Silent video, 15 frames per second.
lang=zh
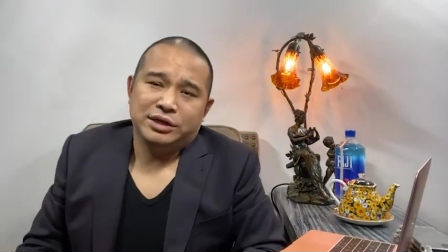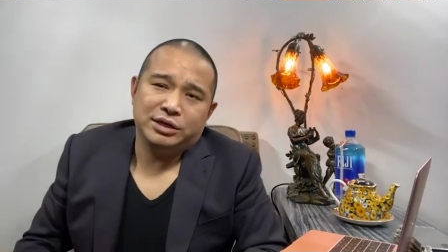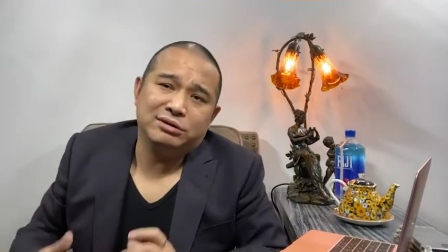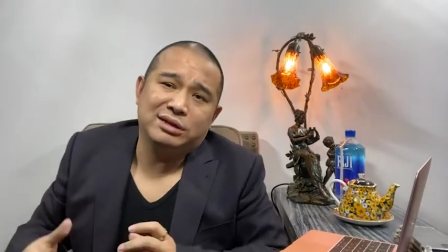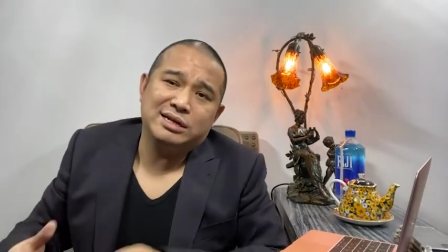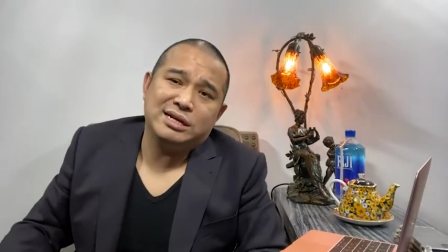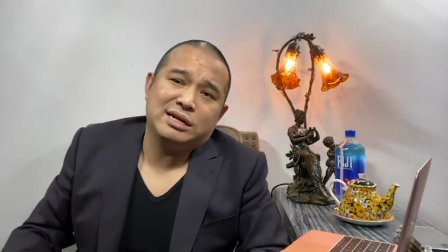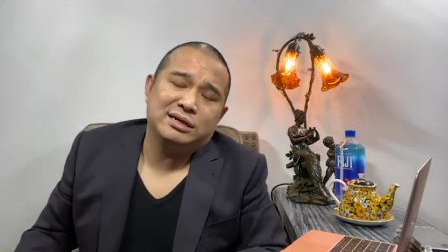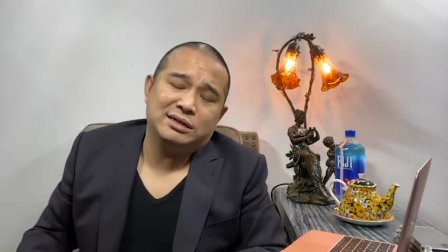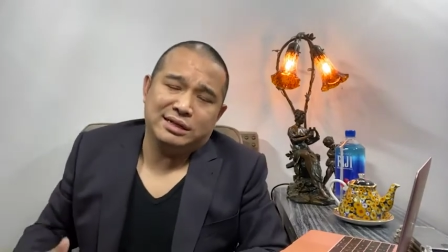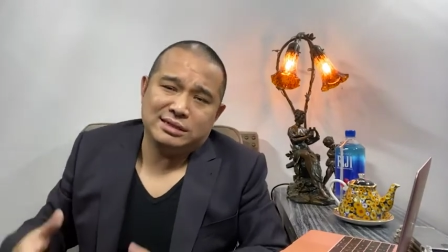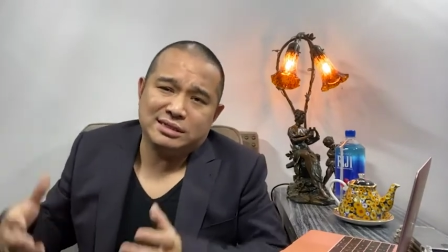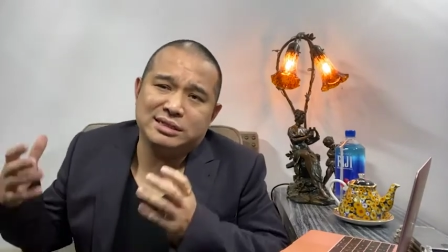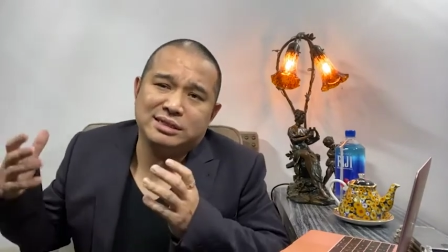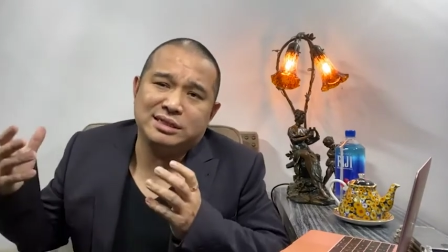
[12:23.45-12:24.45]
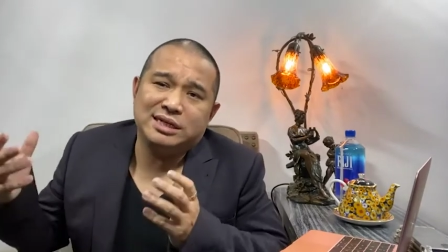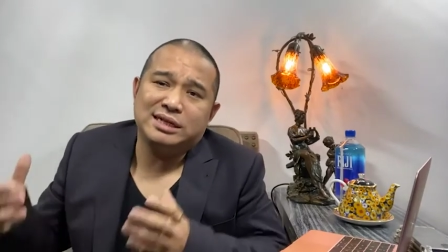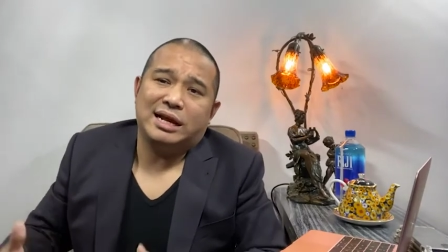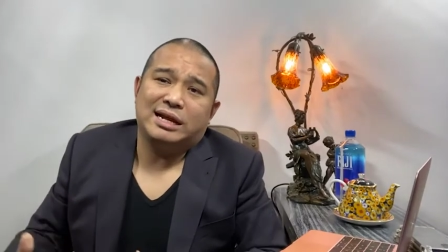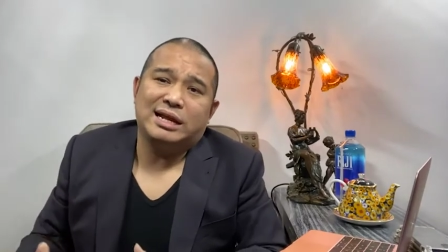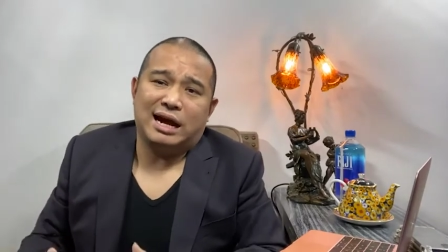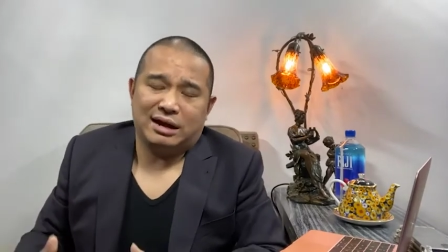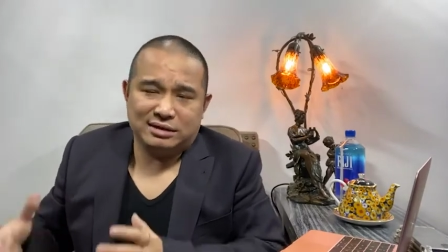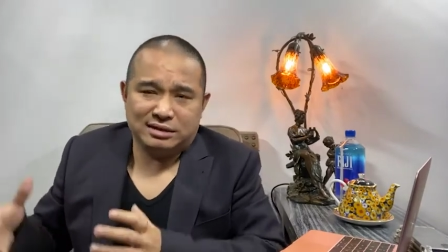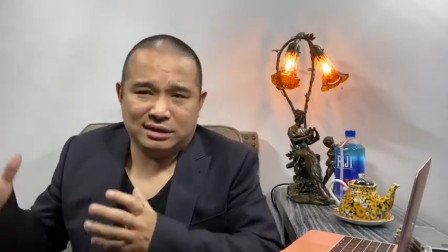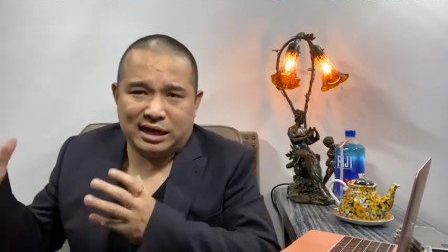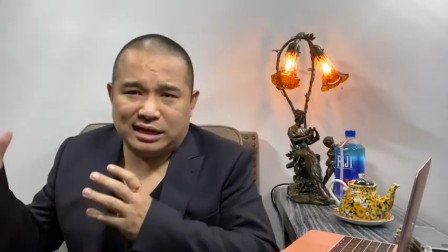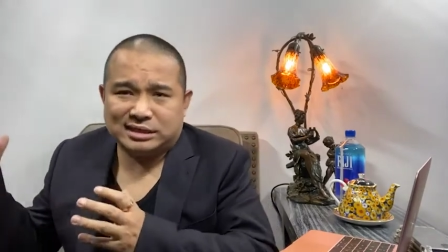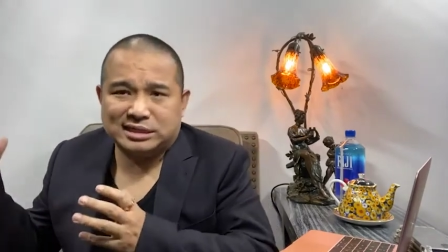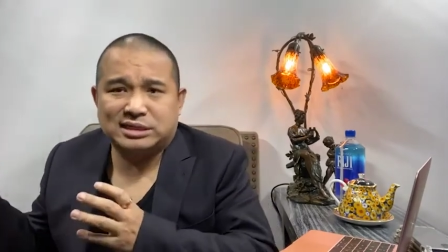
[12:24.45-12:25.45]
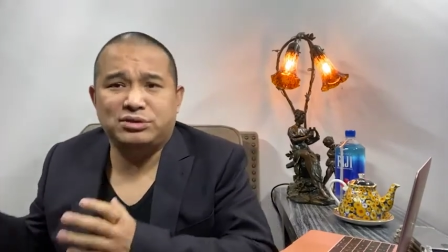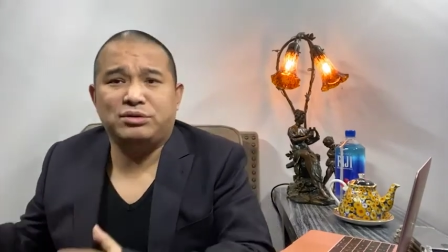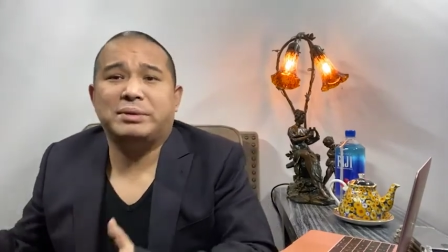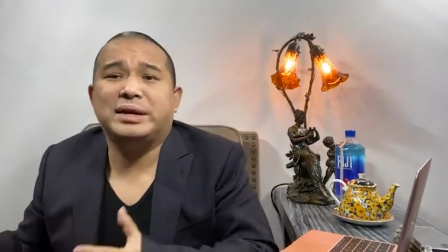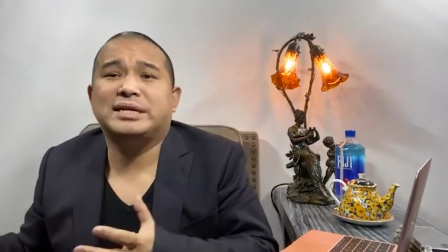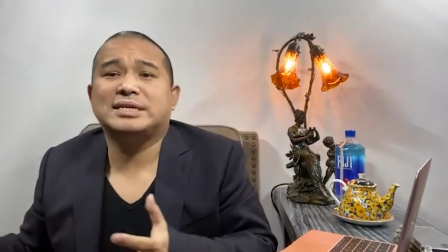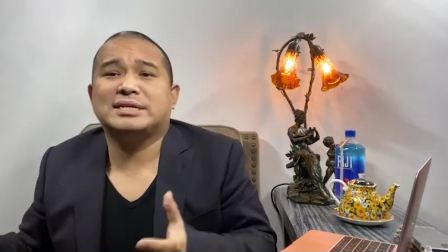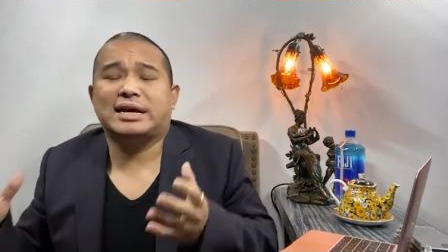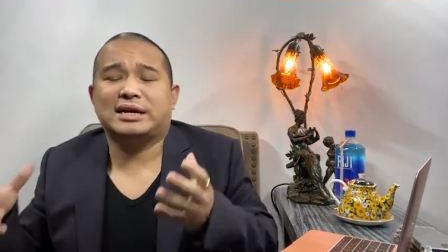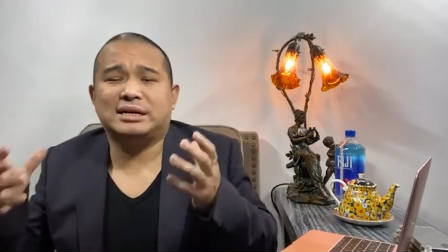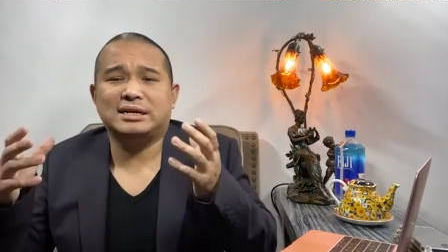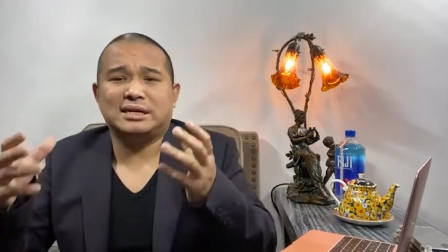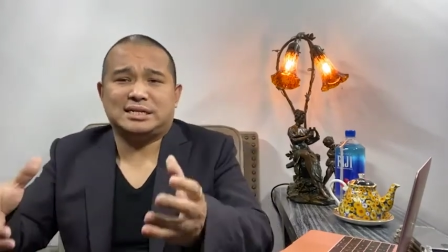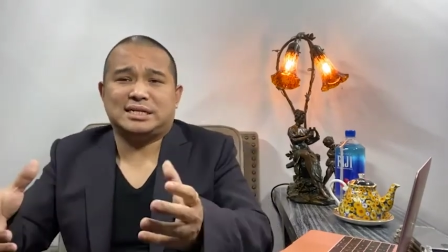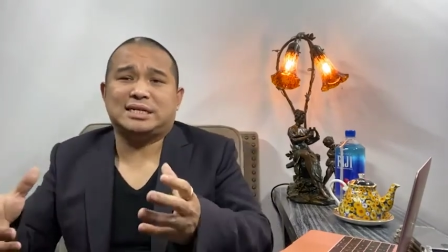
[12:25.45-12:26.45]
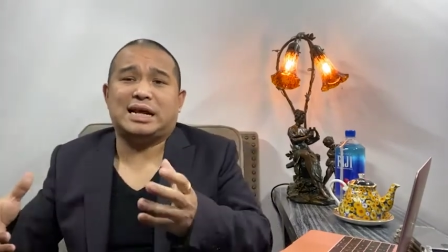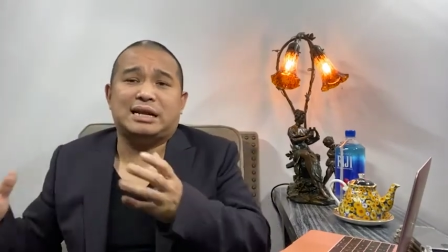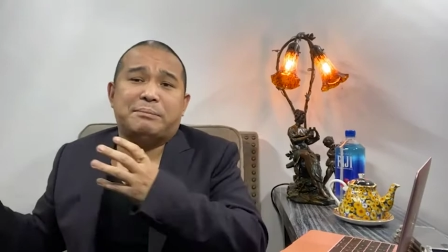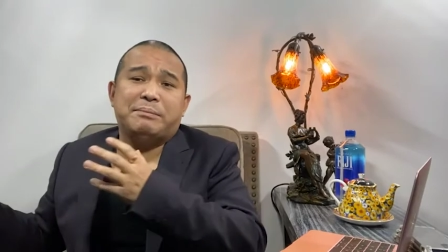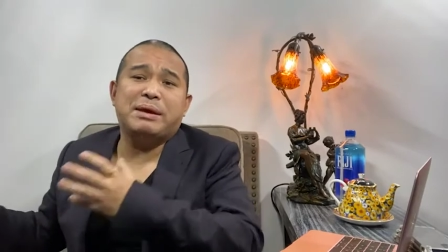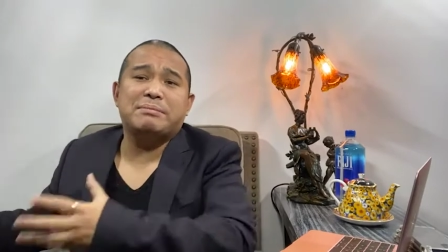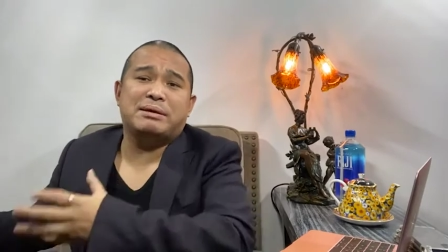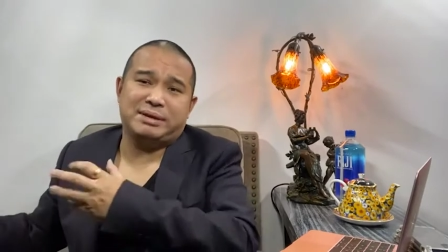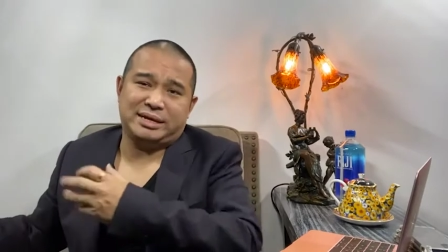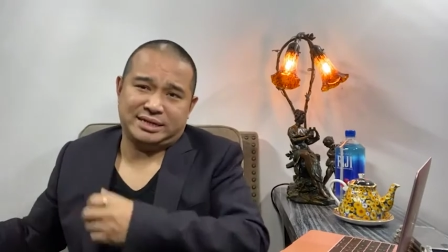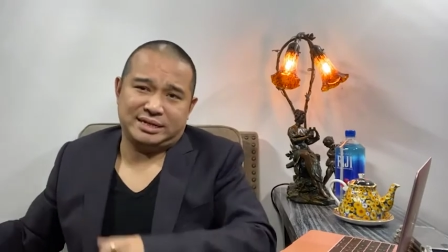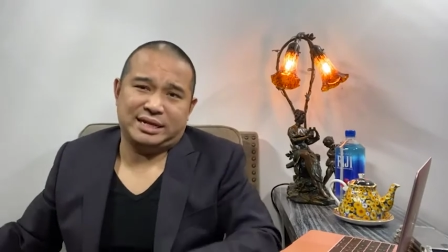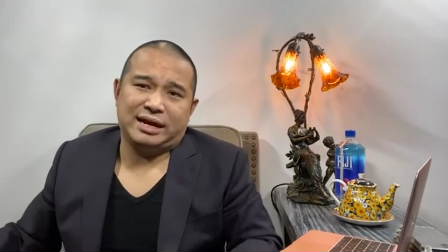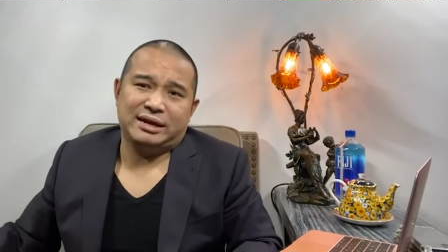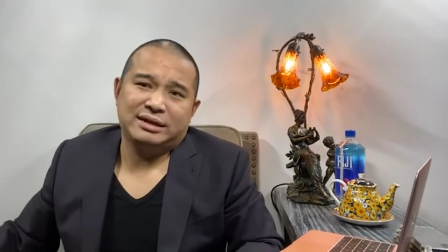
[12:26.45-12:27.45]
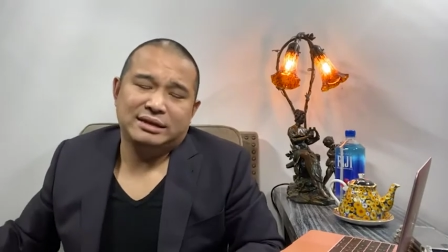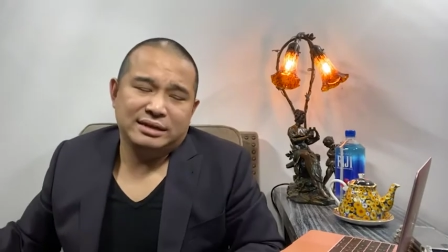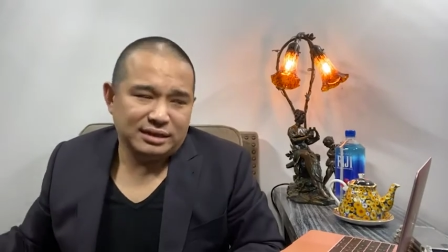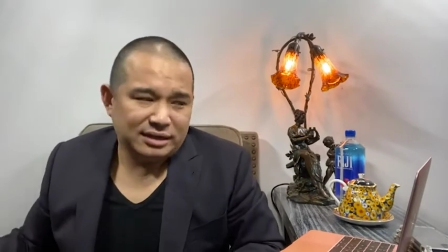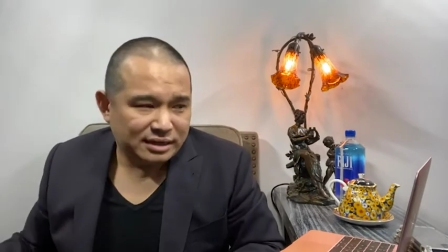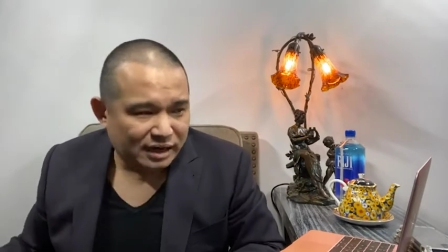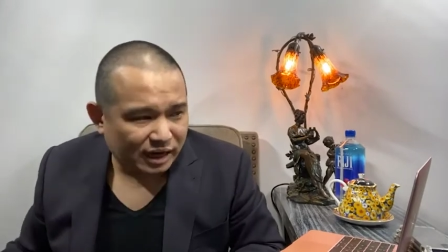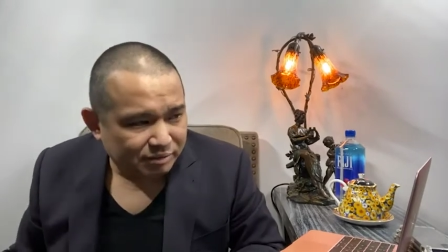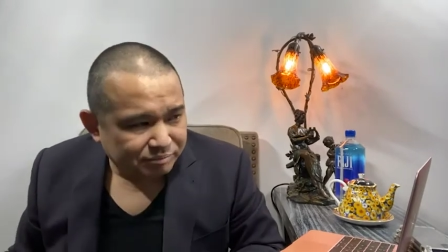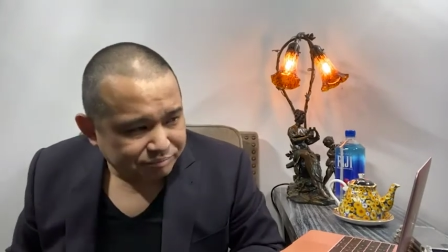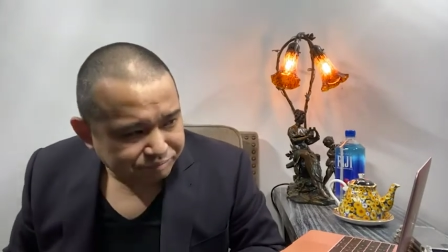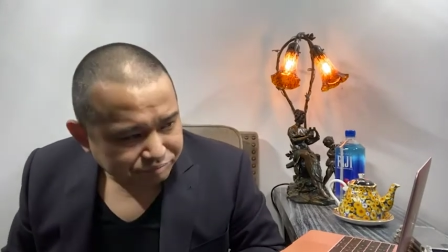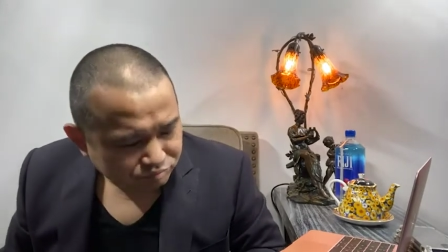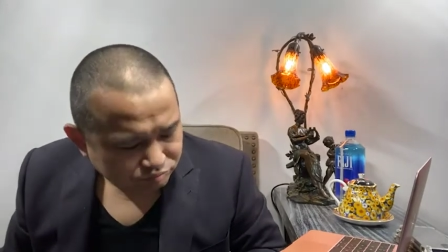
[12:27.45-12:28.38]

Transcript: 有的人可能自己进来了啊，子女没进来，哥哥进来了，妹妹没进来啊，